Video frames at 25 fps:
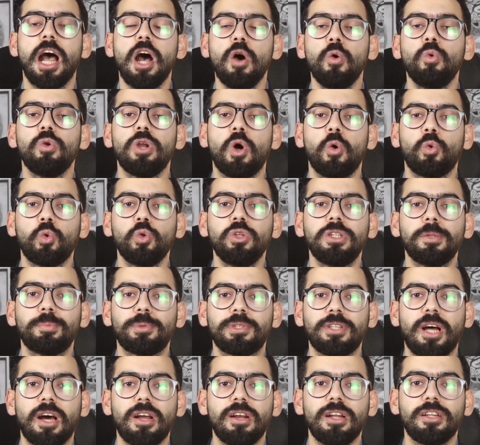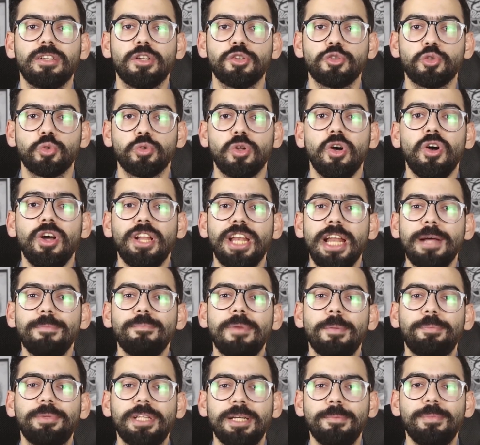او لو كنت بتتعرض للصداع
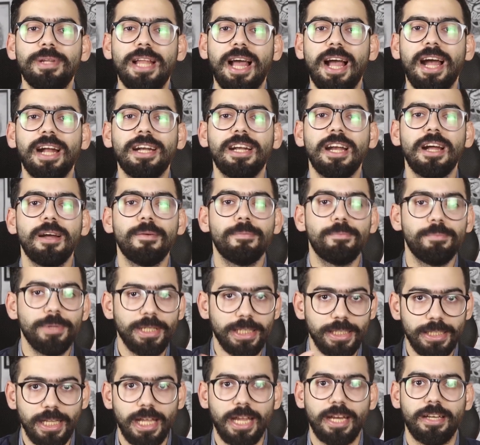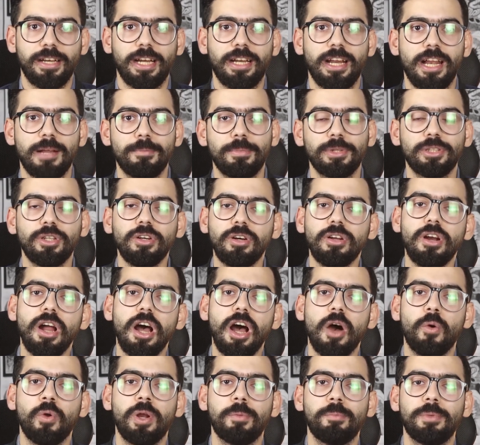لما بتعمل حاجه بعينيك يعني لما تقرا
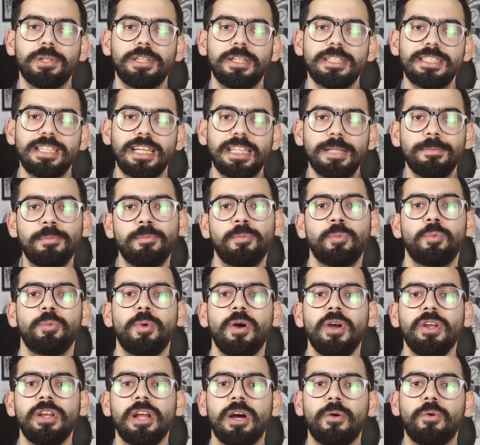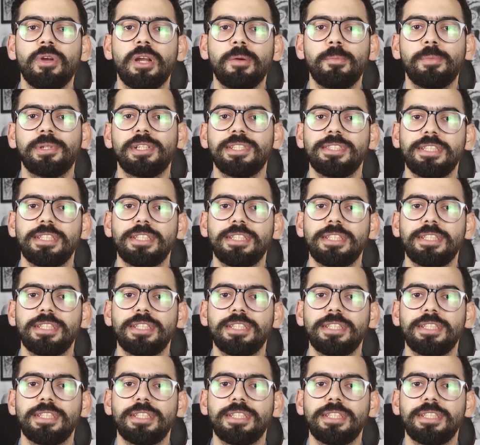او لما تستخدم الموبايل او لما